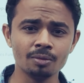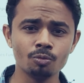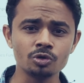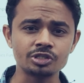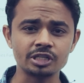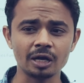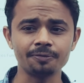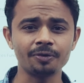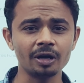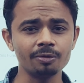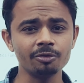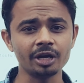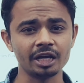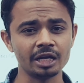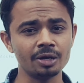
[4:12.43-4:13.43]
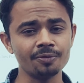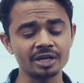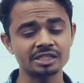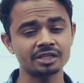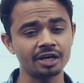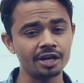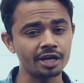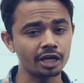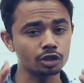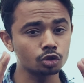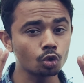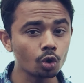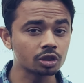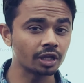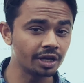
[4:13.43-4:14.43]
म्यूचुअल फंड में इन्वेस्ट करने के
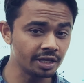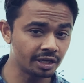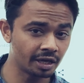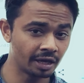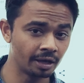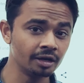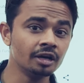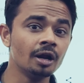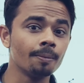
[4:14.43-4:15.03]
दो तरीके हैं